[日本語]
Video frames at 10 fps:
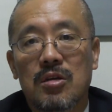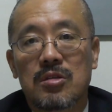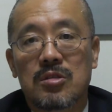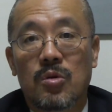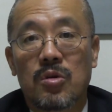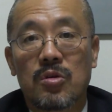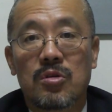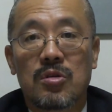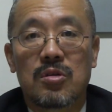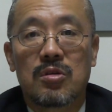そういう
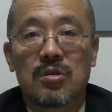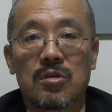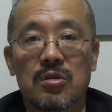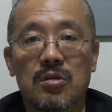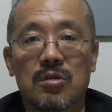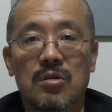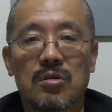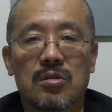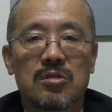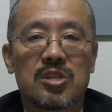
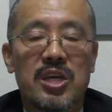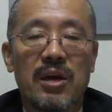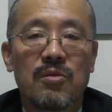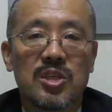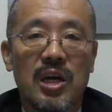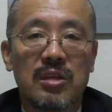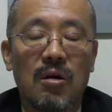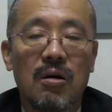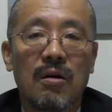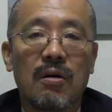付き合いをしたと、
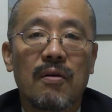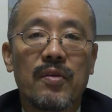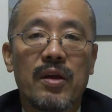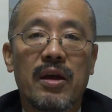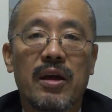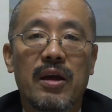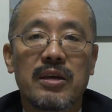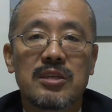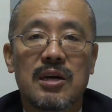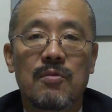
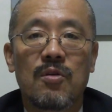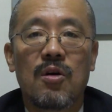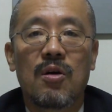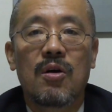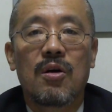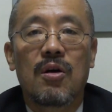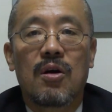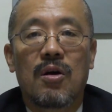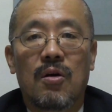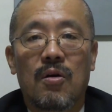えー、しかも
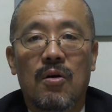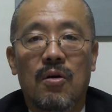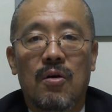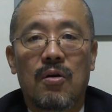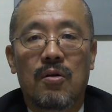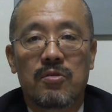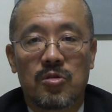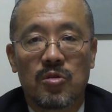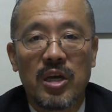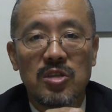
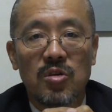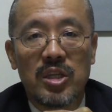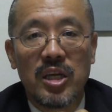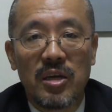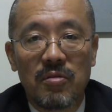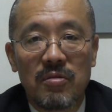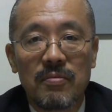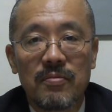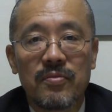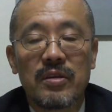招待状が出てる、
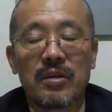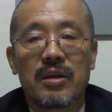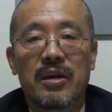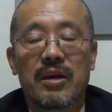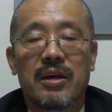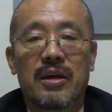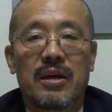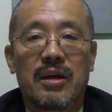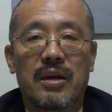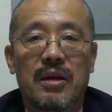
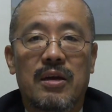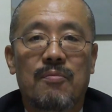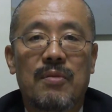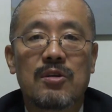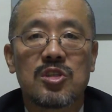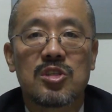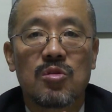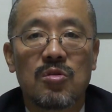えー、マルチ商